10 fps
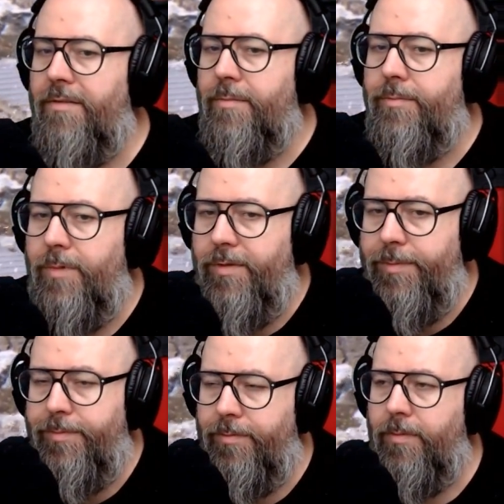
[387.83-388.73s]
Nie wiem, nie
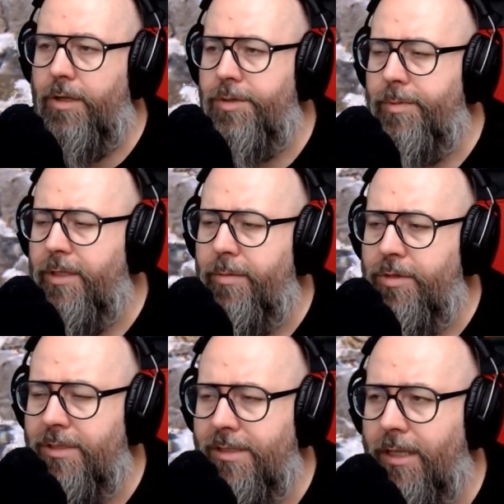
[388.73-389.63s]
wiem. Znaczy,
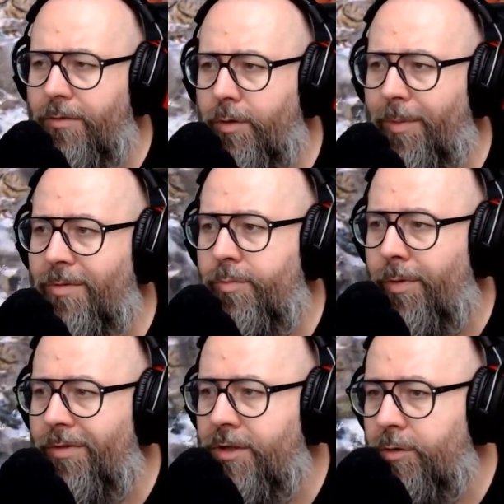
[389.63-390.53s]
gdybym się zastanowił, to pewnie
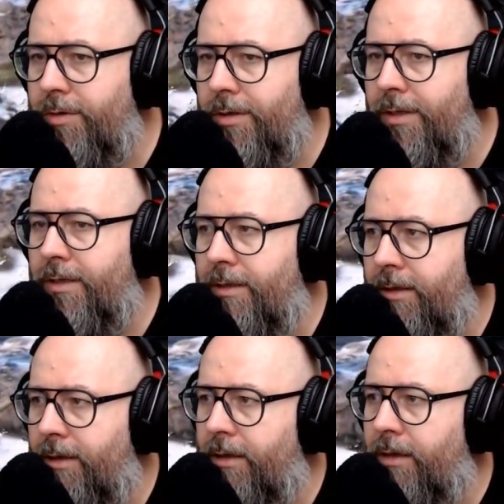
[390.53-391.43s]
bym powiedział co, ale...